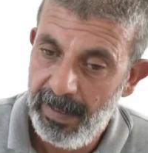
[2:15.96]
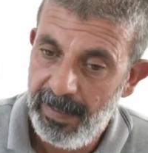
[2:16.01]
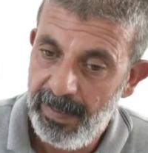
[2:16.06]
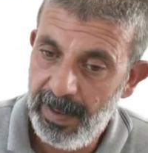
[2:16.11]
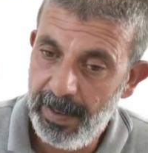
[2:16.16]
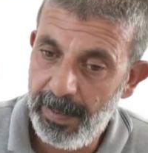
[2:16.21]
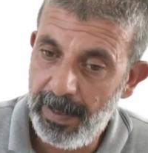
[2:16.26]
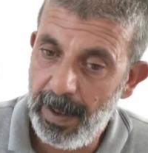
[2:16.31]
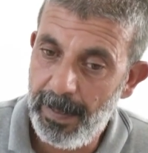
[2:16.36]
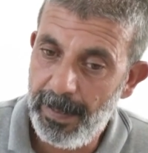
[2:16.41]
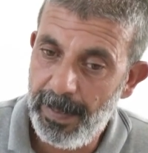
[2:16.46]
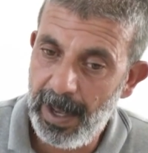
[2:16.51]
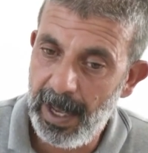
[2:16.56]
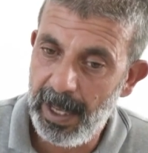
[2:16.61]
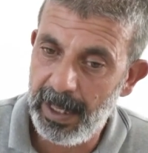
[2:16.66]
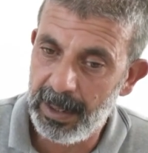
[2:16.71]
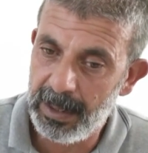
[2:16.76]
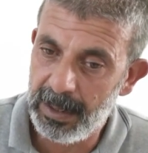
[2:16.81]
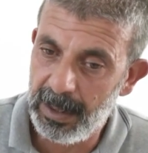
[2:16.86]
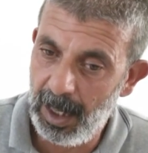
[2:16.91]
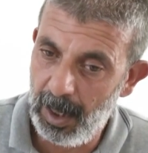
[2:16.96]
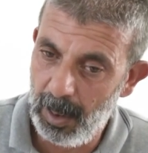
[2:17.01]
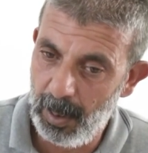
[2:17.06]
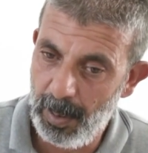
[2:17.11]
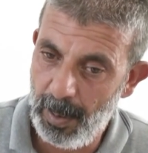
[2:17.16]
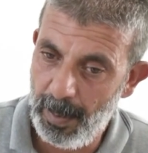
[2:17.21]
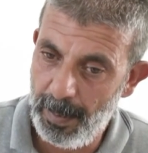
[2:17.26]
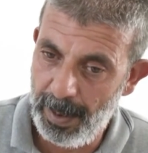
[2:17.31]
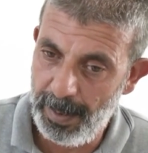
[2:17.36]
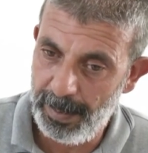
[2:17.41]
فيما بعد
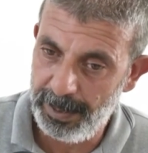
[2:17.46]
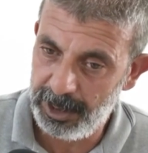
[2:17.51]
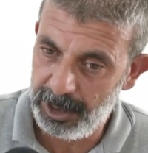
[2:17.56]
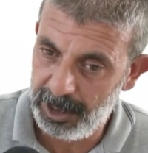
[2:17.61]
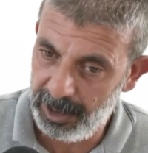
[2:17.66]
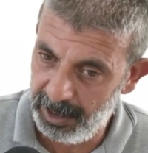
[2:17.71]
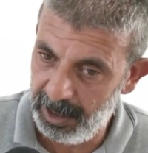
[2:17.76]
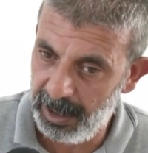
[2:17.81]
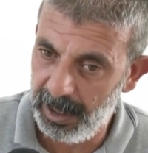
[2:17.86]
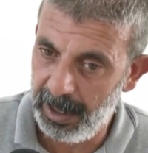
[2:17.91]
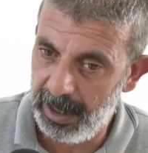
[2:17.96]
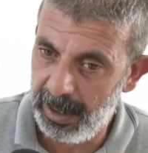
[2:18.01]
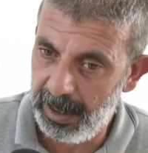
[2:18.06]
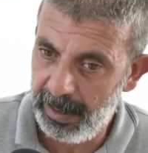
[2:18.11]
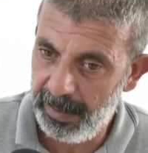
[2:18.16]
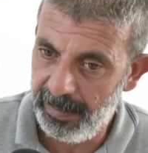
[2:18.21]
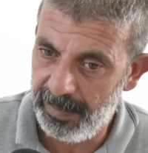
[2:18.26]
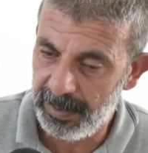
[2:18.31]
ظلوا هم ماشيين